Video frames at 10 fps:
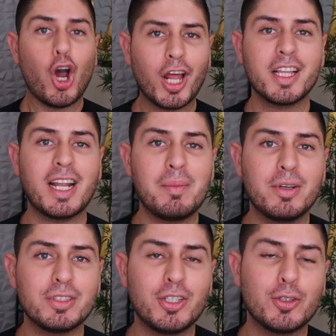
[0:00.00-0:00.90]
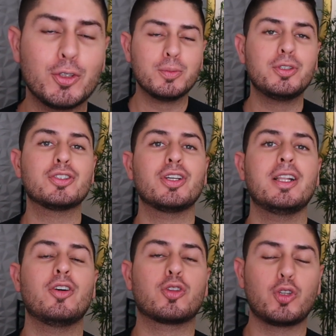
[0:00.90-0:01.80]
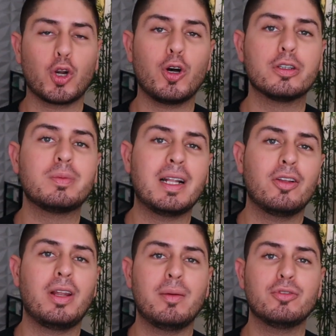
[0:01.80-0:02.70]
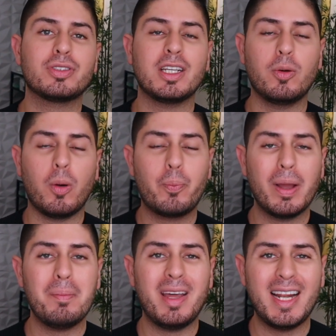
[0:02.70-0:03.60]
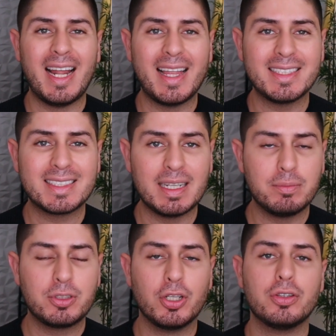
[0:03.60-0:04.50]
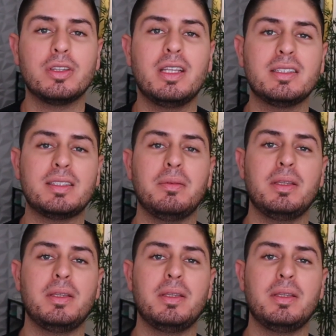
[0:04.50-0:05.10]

Hola, ¿qué tal amigos de YouTube? Yo soy el doctor Osvaldo Lemus y como pueden ver en la descripción de este